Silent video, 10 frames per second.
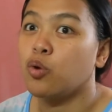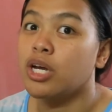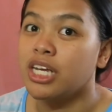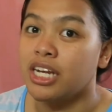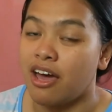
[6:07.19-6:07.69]

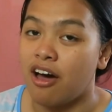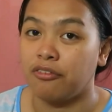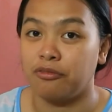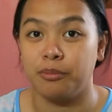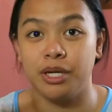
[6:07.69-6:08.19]
one and a
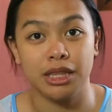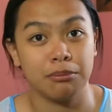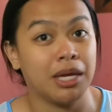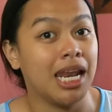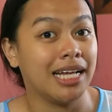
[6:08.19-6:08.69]
half month
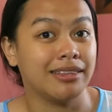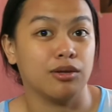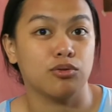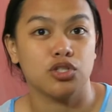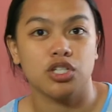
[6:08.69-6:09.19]
pa lang
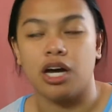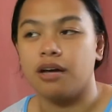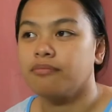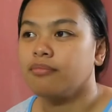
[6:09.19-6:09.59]
daw siya